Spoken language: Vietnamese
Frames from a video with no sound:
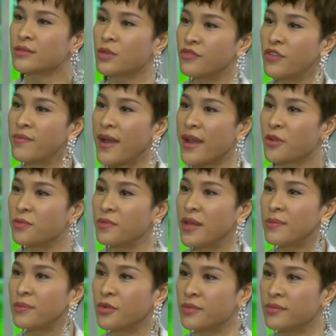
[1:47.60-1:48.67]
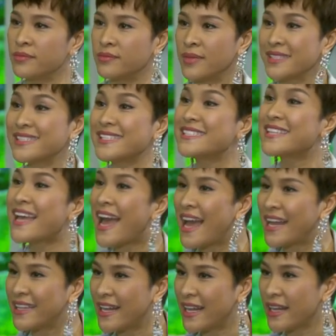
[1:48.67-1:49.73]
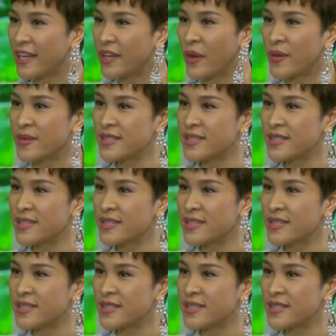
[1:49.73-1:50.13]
của phương mai cũng là một bác sĩ da thì anh ấy nói